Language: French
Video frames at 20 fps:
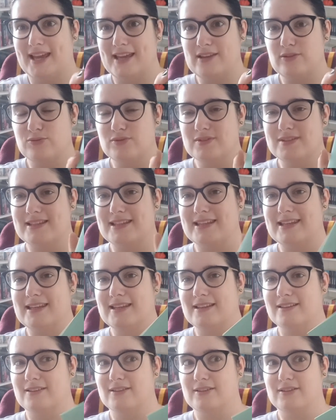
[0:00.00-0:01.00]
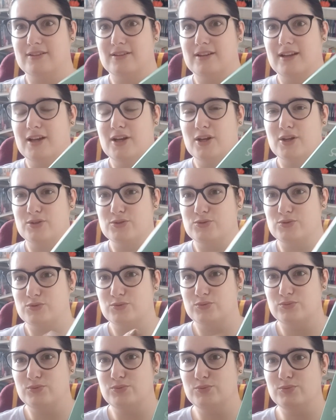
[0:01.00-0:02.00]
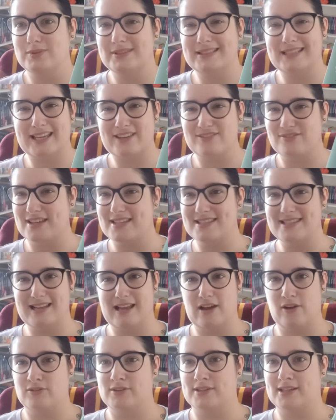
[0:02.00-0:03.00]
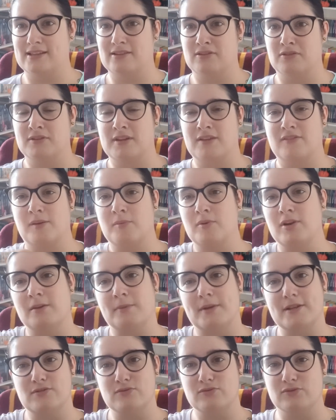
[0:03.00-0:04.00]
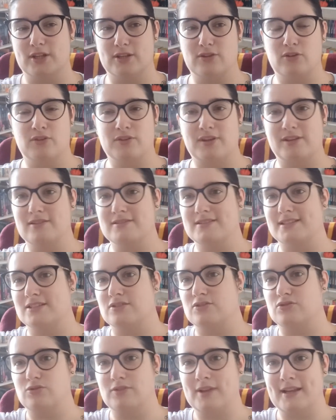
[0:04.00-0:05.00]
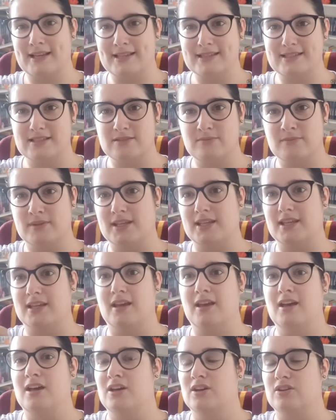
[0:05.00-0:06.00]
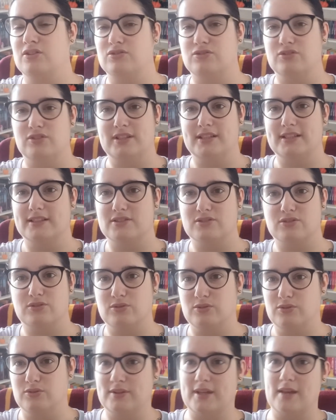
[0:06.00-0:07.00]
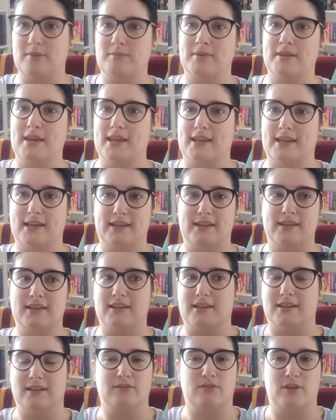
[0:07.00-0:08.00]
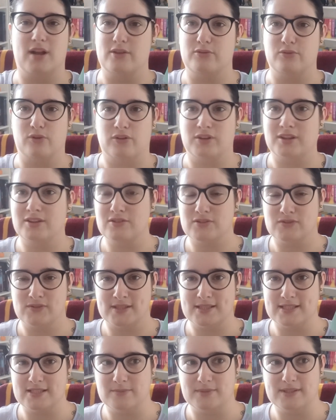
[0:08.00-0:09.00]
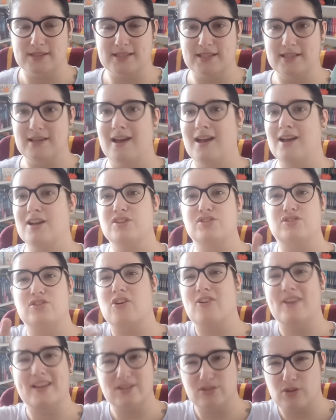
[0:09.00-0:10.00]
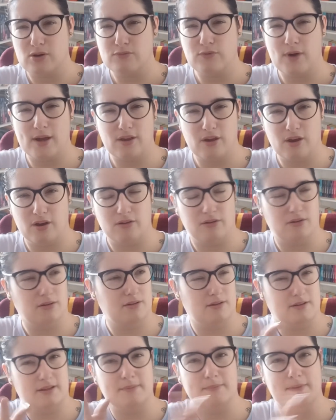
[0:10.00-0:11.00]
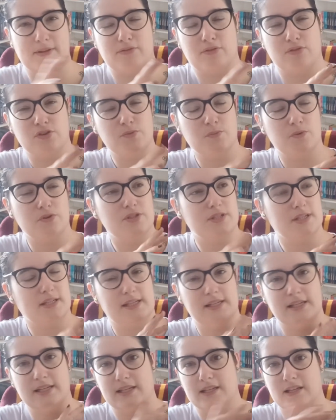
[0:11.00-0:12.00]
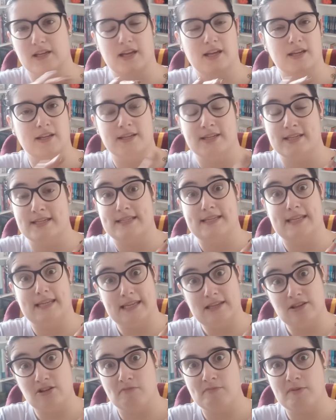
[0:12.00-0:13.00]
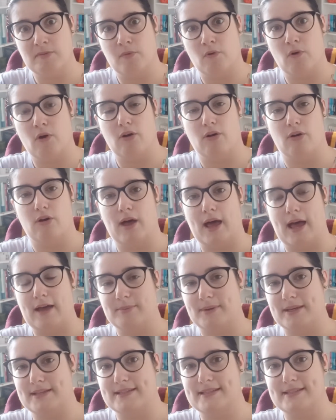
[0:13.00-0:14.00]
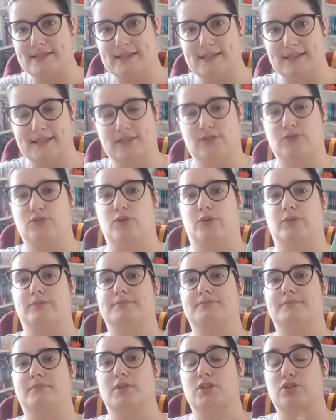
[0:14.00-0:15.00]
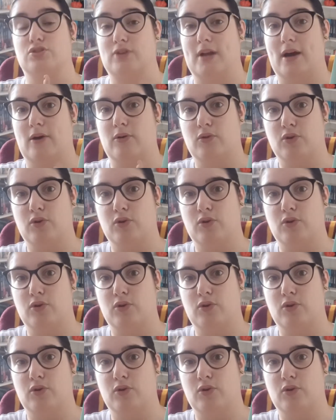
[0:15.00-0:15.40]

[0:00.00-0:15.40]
très douce et du coup, très facile à rentrer dedans. On a vraiment l'impression d'être rentré dans un journal intime et de lire ce qu'une amie a écrit et voilà, de rentrer dans son intimité sans être voyeur. Euh, mais franchement, j'ai énormément euh, apprécié cette lecture. Je la